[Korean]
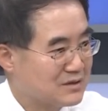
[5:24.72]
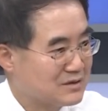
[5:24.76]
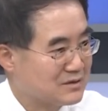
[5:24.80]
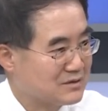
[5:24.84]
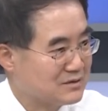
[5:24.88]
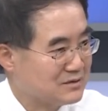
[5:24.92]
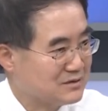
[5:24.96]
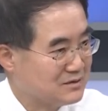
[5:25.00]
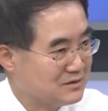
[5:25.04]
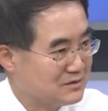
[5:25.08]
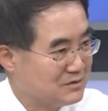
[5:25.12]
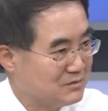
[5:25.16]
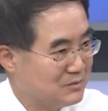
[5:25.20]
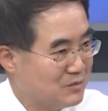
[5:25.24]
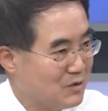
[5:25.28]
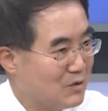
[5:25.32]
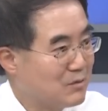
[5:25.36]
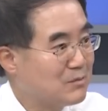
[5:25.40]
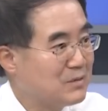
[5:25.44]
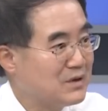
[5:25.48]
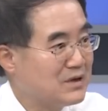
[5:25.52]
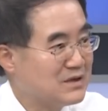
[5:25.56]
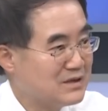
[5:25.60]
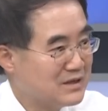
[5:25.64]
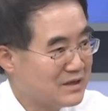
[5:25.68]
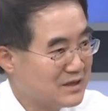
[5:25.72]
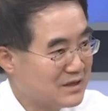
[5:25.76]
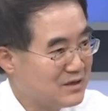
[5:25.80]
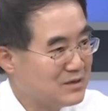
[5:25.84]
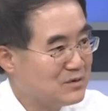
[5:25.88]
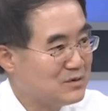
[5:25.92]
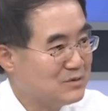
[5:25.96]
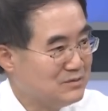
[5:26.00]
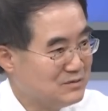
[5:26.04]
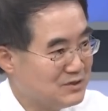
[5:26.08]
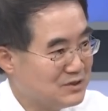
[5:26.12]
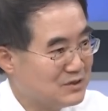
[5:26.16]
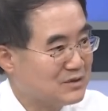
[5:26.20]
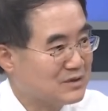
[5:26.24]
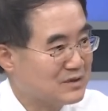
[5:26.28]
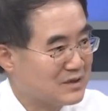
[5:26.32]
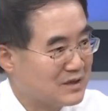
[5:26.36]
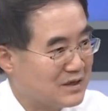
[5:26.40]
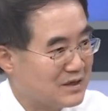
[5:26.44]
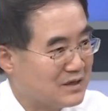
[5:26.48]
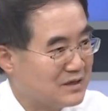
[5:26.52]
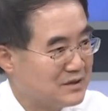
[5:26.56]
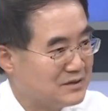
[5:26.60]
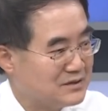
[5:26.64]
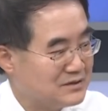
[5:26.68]
그 폭발하게 음.
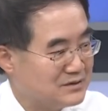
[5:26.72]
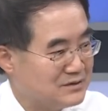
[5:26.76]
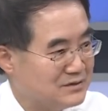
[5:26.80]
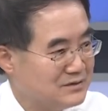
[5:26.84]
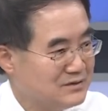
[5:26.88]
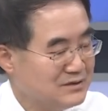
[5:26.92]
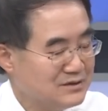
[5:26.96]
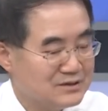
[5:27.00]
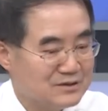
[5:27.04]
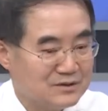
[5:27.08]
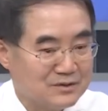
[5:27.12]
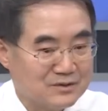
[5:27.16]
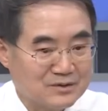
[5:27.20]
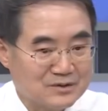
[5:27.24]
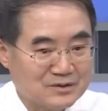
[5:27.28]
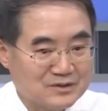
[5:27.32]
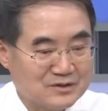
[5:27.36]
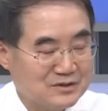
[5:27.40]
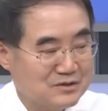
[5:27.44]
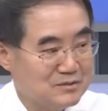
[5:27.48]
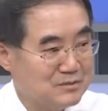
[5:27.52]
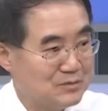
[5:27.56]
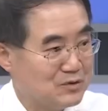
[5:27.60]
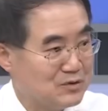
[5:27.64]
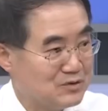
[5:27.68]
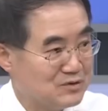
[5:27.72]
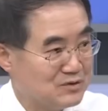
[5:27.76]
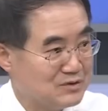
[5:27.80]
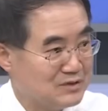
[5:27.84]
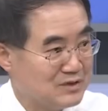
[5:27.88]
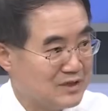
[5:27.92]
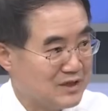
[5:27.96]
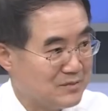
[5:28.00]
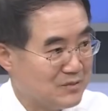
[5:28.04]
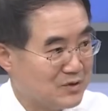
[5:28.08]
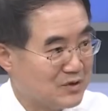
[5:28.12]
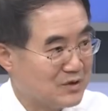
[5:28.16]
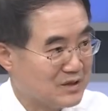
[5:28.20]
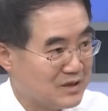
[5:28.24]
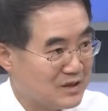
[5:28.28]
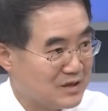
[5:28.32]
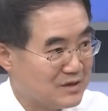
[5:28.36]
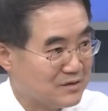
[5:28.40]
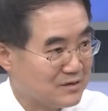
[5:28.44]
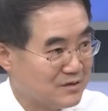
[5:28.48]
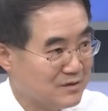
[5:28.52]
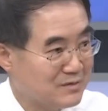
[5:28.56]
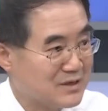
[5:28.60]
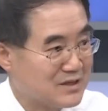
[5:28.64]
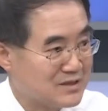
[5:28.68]
움직였다 하는 이런 것을 보여주는 대목이다
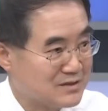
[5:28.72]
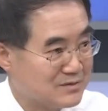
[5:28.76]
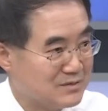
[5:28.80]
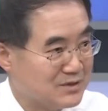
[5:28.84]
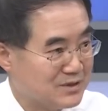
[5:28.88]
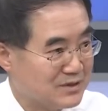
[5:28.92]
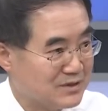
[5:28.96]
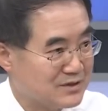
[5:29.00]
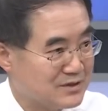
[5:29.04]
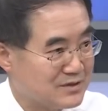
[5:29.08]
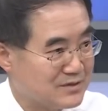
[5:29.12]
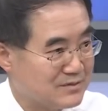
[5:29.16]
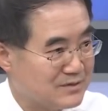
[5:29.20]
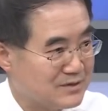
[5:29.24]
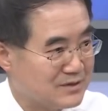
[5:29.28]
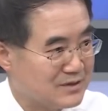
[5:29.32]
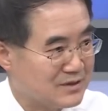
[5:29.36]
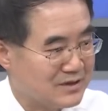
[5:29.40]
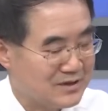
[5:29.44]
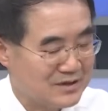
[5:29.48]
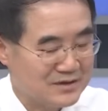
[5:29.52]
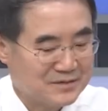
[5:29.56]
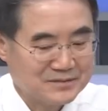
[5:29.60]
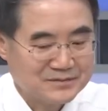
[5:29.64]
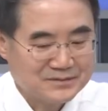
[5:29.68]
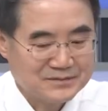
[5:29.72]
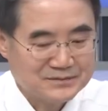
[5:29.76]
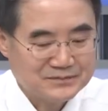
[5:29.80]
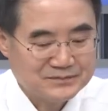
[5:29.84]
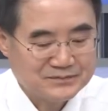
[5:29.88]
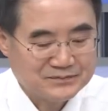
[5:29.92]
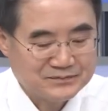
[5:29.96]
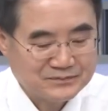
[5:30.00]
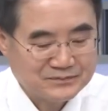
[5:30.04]
하는 걸 말씀드리겠습니다. 예,